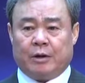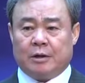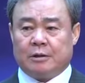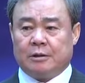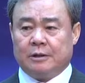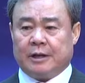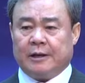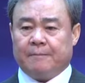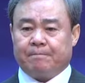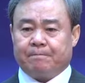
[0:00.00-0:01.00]
그런데
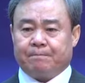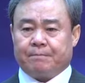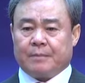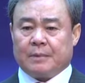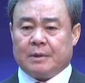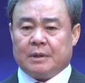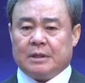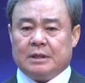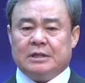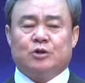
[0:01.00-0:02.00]

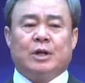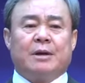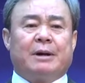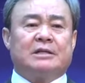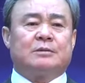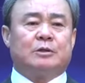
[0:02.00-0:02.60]
이전에 말씀을